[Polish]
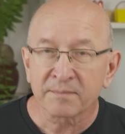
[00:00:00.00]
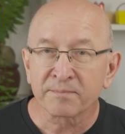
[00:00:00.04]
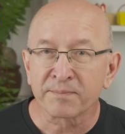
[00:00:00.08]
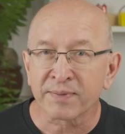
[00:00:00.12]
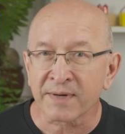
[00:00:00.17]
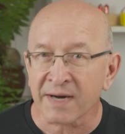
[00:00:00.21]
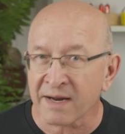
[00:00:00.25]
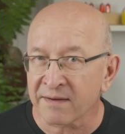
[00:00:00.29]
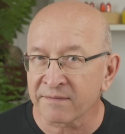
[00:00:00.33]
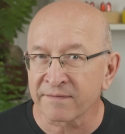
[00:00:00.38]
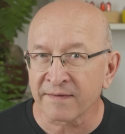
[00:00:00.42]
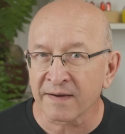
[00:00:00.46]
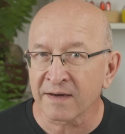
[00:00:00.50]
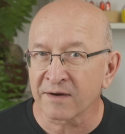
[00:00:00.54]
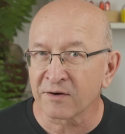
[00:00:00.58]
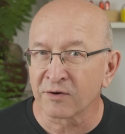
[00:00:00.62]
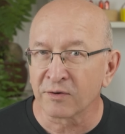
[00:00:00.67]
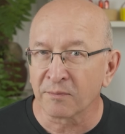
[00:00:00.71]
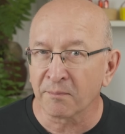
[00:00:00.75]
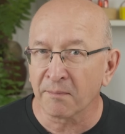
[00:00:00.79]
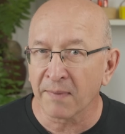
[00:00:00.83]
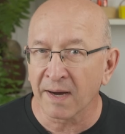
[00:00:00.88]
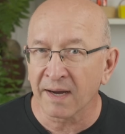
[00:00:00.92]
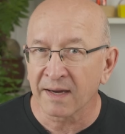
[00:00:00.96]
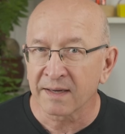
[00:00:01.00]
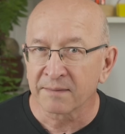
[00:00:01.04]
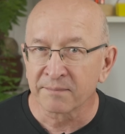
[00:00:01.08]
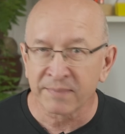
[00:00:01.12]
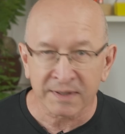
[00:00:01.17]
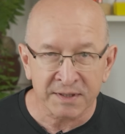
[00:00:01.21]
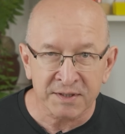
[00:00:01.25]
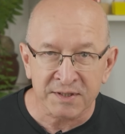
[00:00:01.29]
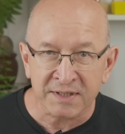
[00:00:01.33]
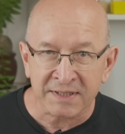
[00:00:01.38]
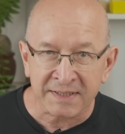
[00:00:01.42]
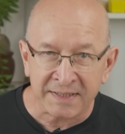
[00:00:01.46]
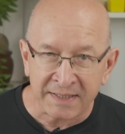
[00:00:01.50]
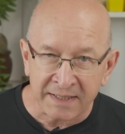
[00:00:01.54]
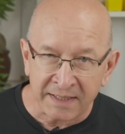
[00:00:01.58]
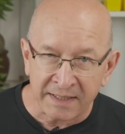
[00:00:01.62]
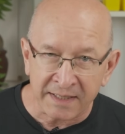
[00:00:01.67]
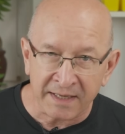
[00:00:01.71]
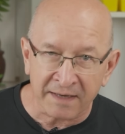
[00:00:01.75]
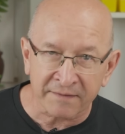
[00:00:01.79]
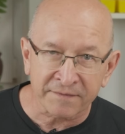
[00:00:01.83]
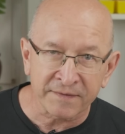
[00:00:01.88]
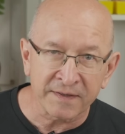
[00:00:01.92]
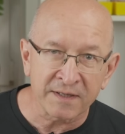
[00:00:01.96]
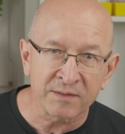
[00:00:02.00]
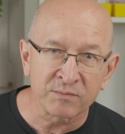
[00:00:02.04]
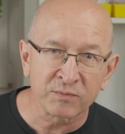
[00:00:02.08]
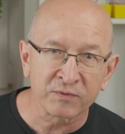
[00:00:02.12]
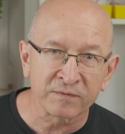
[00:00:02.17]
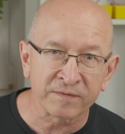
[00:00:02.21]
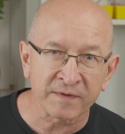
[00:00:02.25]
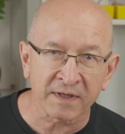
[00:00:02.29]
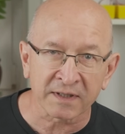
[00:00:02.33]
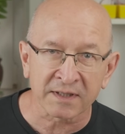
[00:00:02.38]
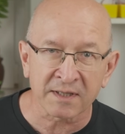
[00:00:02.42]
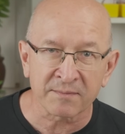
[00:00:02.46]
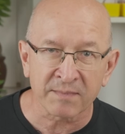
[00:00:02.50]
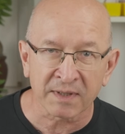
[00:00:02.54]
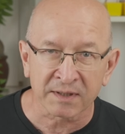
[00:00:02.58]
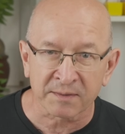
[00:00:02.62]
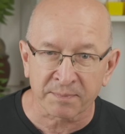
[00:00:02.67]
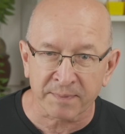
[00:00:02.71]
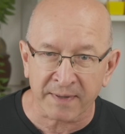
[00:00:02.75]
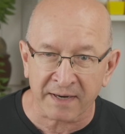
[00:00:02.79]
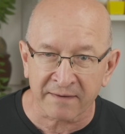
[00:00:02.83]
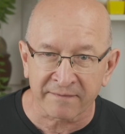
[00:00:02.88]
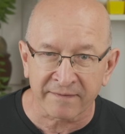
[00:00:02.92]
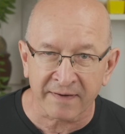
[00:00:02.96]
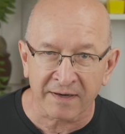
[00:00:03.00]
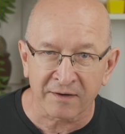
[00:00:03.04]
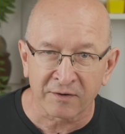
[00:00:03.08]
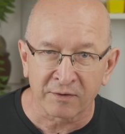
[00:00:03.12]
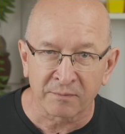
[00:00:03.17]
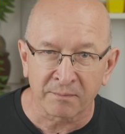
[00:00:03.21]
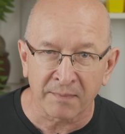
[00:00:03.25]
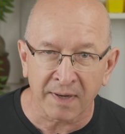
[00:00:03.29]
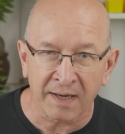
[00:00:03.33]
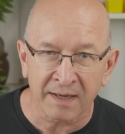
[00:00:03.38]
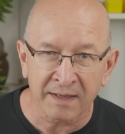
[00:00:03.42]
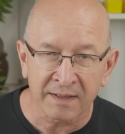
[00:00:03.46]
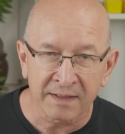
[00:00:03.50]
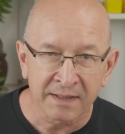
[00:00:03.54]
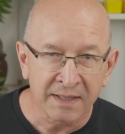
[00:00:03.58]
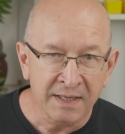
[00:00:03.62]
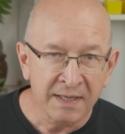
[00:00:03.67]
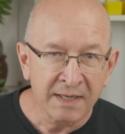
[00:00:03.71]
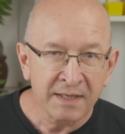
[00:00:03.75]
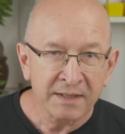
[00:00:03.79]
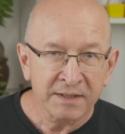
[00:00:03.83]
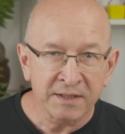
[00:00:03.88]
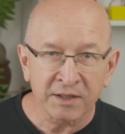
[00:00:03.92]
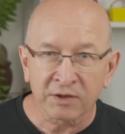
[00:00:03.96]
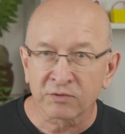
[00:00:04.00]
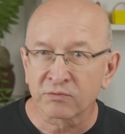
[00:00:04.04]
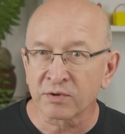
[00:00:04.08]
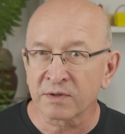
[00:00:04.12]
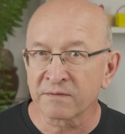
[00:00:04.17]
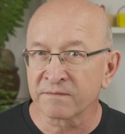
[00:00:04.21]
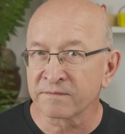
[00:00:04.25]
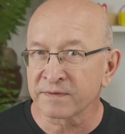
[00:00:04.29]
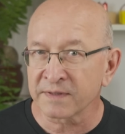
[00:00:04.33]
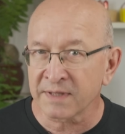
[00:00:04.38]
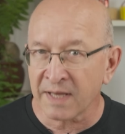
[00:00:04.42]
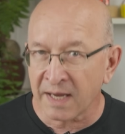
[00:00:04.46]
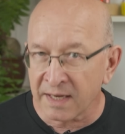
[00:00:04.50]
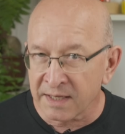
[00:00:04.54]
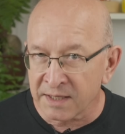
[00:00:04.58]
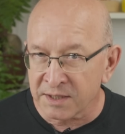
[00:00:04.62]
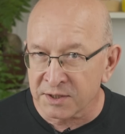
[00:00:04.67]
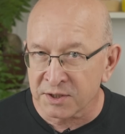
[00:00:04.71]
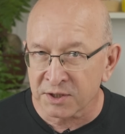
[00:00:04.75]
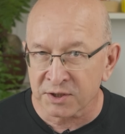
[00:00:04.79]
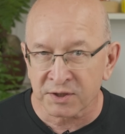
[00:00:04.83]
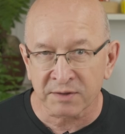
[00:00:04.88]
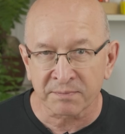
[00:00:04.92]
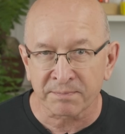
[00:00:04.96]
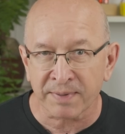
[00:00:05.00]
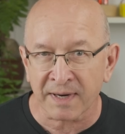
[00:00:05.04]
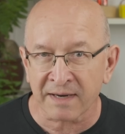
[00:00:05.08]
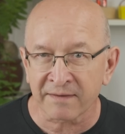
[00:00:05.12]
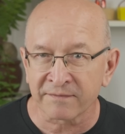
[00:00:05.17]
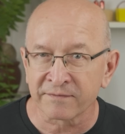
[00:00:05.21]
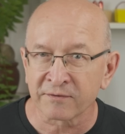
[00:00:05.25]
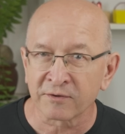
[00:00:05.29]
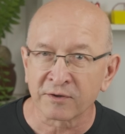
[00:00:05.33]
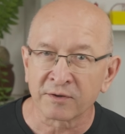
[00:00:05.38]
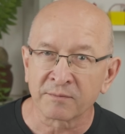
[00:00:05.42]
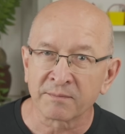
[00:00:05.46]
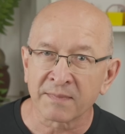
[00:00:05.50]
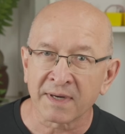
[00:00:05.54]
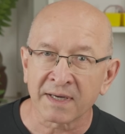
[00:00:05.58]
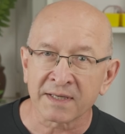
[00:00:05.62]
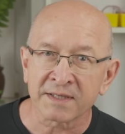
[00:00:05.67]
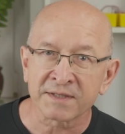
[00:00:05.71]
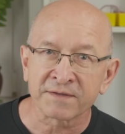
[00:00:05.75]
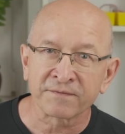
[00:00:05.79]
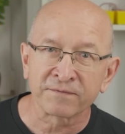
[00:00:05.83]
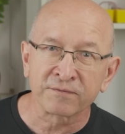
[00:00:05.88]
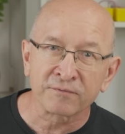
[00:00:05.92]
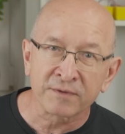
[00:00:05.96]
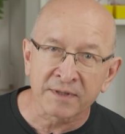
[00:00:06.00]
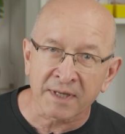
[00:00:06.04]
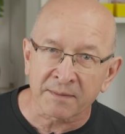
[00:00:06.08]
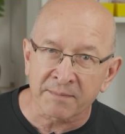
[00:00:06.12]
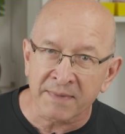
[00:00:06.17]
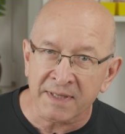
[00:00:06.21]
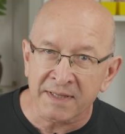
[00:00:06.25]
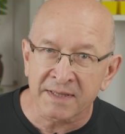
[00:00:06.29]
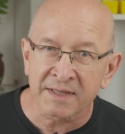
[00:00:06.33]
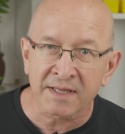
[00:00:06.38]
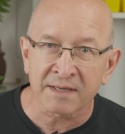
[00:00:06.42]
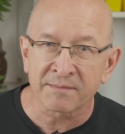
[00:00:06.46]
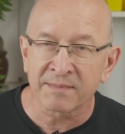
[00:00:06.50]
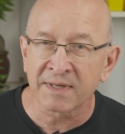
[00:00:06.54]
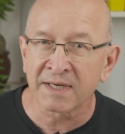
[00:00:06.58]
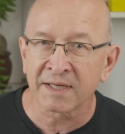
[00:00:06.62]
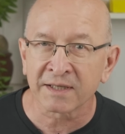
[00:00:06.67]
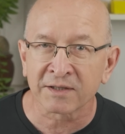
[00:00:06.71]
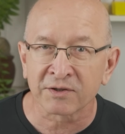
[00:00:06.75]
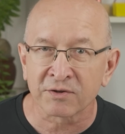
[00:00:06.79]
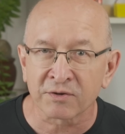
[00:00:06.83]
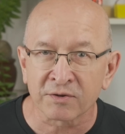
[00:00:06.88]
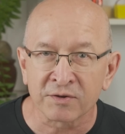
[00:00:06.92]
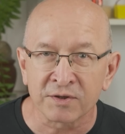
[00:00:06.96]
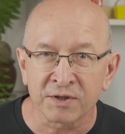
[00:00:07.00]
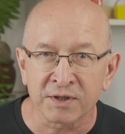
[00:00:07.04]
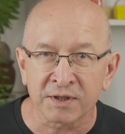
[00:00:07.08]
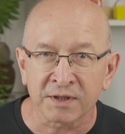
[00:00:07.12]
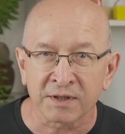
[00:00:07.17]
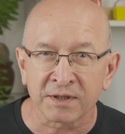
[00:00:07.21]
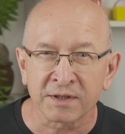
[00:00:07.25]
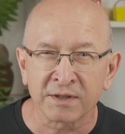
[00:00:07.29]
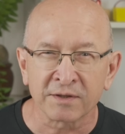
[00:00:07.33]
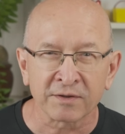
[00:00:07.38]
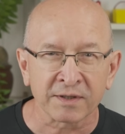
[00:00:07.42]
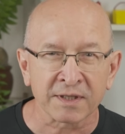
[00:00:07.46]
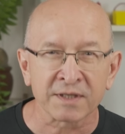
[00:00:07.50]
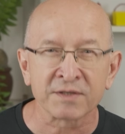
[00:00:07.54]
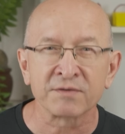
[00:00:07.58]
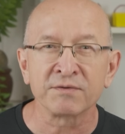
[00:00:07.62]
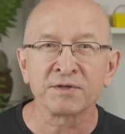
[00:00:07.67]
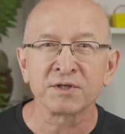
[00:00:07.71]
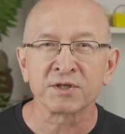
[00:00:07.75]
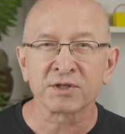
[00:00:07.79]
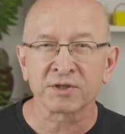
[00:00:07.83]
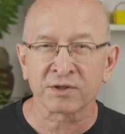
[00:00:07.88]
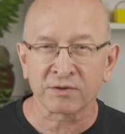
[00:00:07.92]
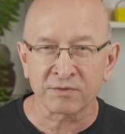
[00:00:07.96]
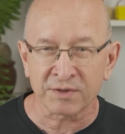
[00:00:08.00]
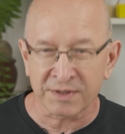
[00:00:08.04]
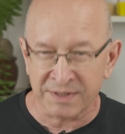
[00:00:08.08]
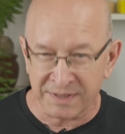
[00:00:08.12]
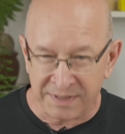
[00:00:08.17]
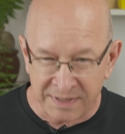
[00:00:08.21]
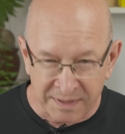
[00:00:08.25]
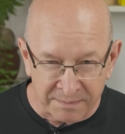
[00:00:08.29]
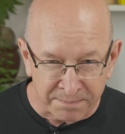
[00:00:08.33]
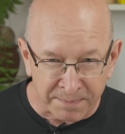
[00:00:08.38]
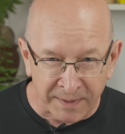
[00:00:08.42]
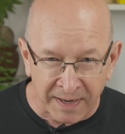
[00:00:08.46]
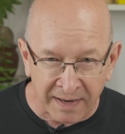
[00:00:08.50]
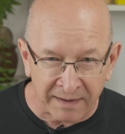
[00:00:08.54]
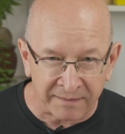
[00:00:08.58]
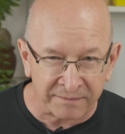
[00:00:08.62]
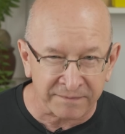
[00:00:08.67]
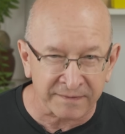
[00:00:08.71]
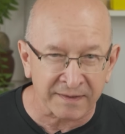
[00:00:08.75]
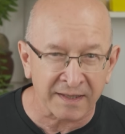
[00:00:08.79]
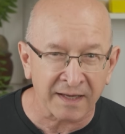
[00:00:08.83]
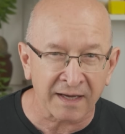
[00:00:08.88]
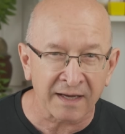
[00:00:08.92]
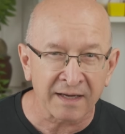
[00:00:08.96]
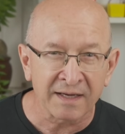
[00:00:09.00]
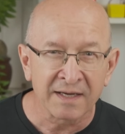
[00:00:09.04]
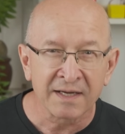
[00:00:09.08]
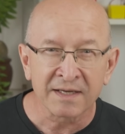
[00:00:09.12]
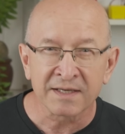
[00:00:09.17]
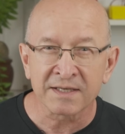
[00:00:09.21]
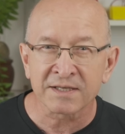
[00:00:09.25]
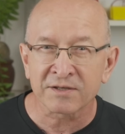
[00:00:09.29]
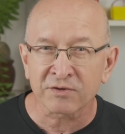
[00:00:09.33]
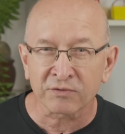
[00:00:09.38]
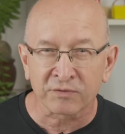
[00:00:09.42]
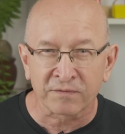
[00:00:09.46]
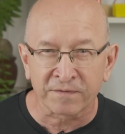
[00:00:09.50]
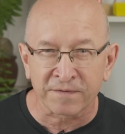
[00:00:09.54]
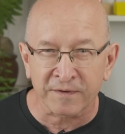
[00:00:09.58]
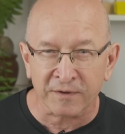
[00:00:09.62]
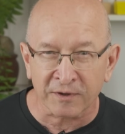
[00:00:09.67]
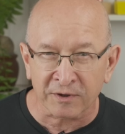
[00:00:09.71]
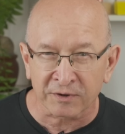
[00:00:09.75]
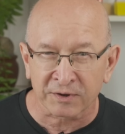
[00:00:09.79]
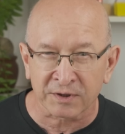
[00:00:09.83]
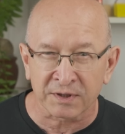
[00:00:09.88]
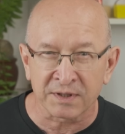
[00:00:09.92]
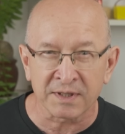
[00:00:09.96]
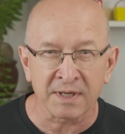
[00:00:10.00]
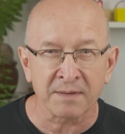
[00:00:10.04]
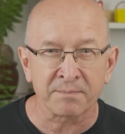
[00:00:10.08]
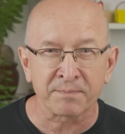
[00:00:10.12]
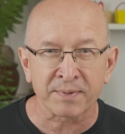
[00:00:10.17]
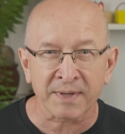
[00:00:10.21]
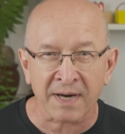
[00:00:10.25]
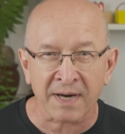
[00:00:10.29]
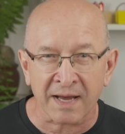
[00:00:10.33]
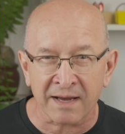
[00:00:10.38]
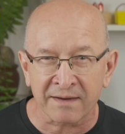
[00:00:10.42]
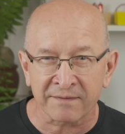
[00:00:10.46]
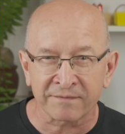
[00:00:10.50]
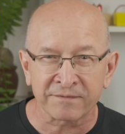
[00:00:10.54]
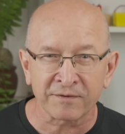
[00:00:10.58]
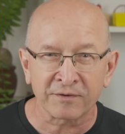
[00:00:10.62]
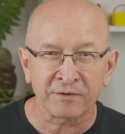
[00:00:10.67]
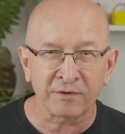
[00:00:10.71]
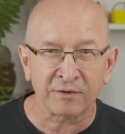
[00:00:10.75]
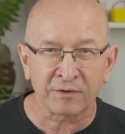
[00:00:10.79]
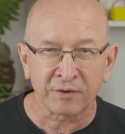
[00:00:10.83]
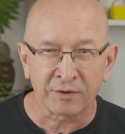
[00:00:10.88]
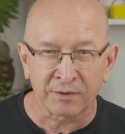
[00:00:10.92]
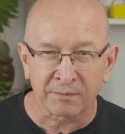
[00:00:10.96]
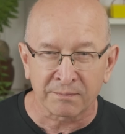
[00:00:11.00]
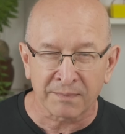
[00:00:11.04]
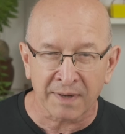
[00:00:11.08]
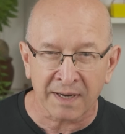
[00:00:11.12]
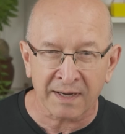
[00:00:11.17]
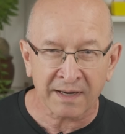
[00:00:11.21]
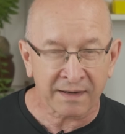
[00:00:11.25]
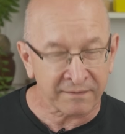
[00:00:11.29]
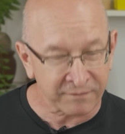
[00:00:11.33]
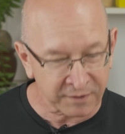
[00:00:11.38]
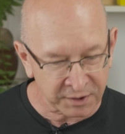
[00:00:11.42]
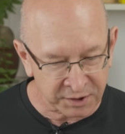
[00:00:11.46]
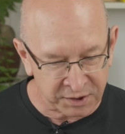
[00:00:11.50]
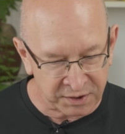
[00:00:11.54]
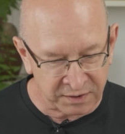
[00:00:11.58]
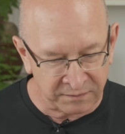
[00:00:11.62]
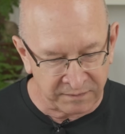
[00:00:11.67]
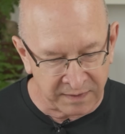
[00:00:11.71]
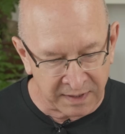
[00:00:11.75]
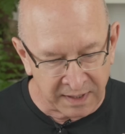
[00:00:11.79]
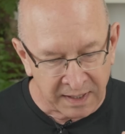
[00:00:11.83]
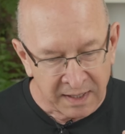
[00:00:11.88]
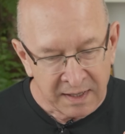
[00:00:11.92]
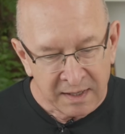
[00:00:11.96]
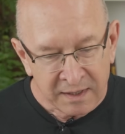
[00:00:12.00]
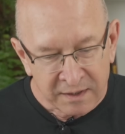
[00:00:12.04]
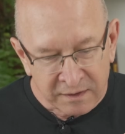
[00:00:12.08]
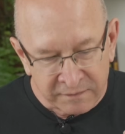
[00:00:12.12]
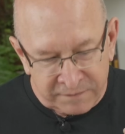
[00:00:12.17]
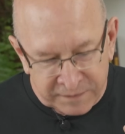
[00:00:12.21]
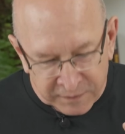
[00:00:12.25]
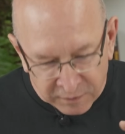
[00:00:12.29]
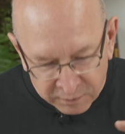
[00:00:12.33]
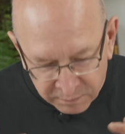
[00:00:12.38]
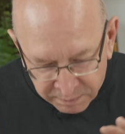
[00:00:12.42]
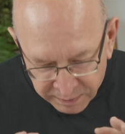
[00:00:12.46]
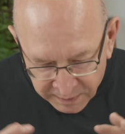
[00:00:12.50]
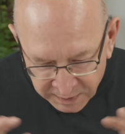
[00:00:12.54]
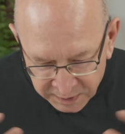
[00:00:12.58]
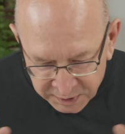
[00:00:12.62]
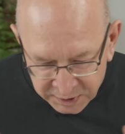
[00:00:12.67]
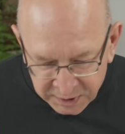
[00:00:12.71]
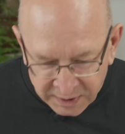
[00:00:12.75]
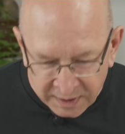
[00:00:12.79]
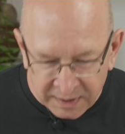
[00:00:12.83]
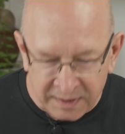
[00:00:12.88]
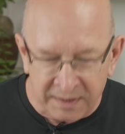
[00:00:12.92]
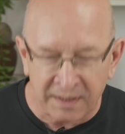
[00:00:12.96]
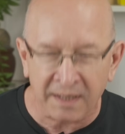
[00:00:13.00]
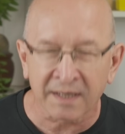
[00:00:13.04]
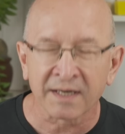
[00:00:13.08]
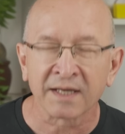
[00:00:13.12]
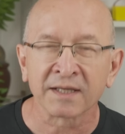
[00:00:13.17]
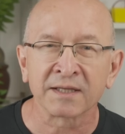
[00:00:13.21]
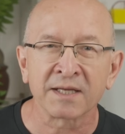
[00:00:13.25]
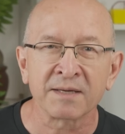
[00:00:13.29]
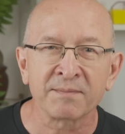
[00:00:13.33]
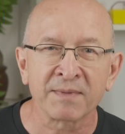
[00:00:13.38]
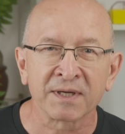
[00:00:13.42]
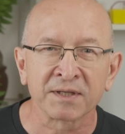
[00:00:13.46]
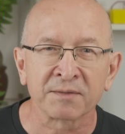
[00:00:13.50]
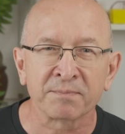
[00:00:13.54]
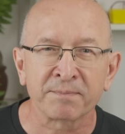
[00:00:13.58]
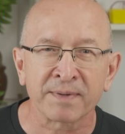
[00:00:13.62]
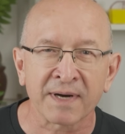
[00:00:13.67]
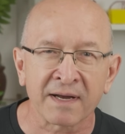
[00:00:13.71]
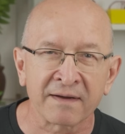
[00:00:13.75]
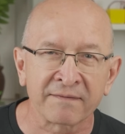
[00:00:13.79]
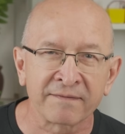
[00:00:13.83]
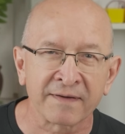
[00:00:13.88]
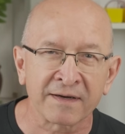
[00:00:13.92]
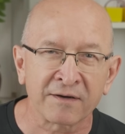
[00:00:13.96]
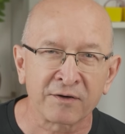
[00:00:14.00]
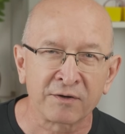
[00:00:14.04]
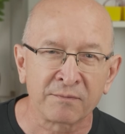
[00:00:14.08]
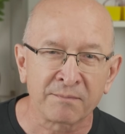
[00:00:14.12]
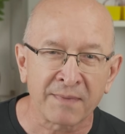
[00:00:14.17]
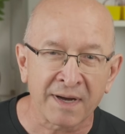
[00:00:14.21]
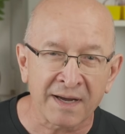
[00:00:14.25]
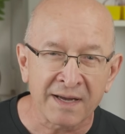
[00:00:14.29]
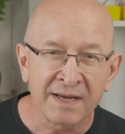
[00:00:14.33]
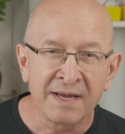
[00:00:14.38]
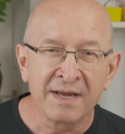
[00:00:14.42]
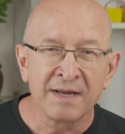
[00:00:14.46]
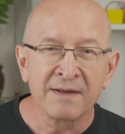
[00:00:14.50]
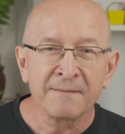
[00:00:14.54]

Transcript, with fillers: prawa OMA. Będzie seria filmów na temat prawa OMA. Niektórym wydaje się, że prawo OMA jest fundamentem elektroniki. Okazuje się, że to jest nieprawda. Jest odwrotnie. Prawo OMA, a właściwie wyobrażenia na temat prawa OMA